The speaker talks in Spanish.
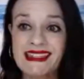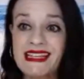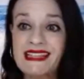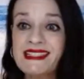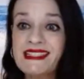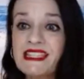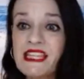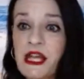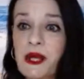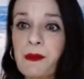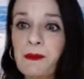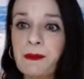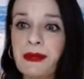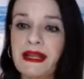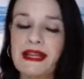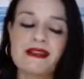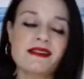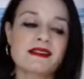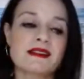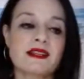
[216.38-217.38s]
Están
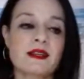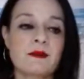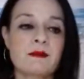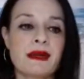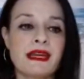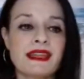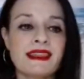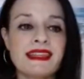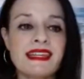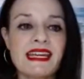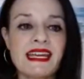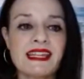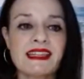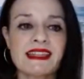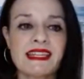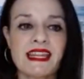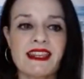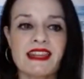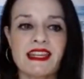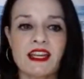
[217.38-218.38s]
siempre
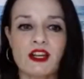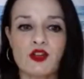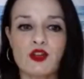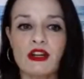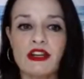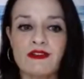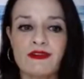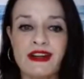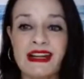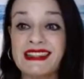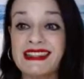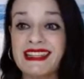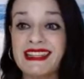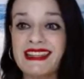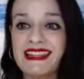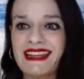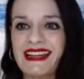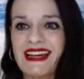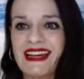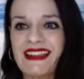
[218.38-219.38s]
pendientes de que no le
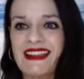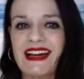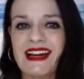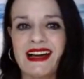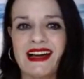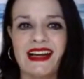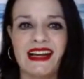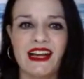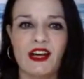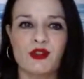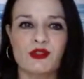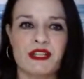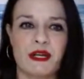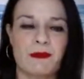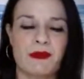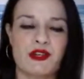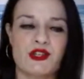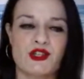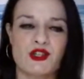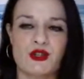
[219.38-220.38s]
falte de nada a la
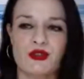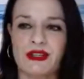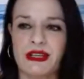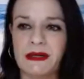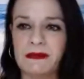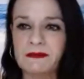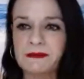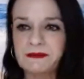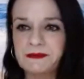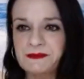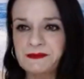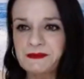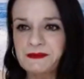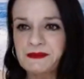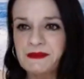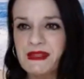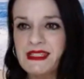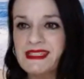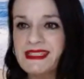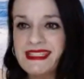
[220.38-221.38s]
otra persona,
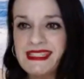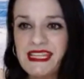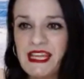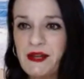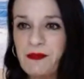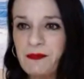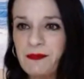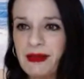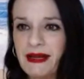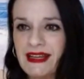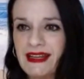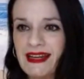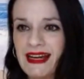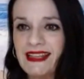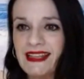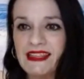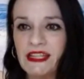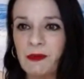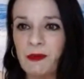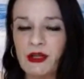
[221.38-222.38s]

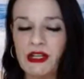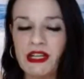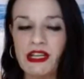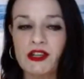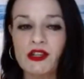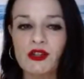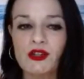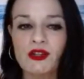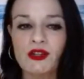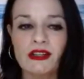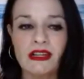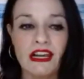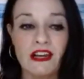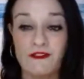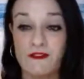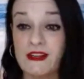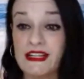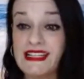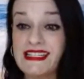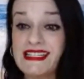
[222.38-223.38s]
siempre anteponiendo
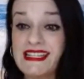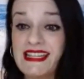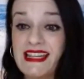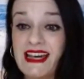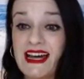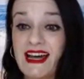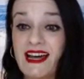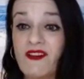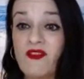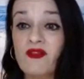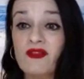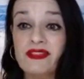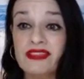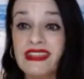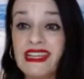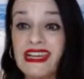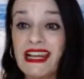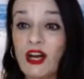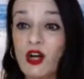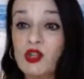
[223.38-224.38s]
la felicidad
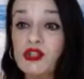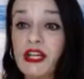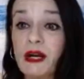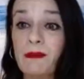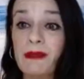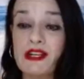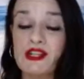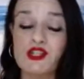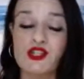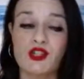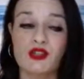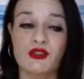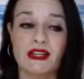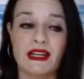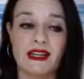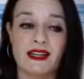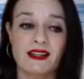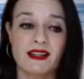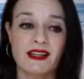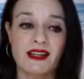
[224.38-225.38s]
de la otra
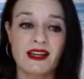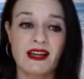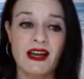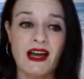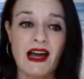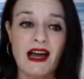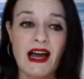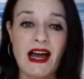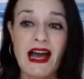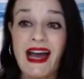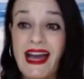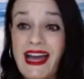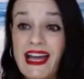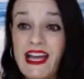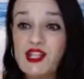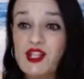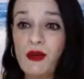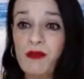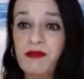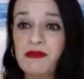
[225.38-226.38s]
persona
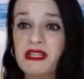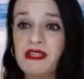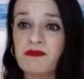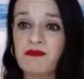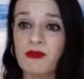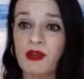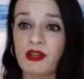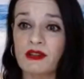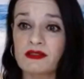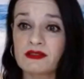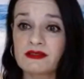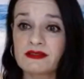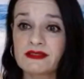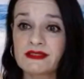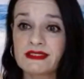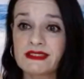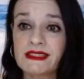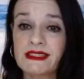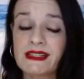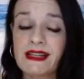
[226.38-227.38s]
a ellos mismos,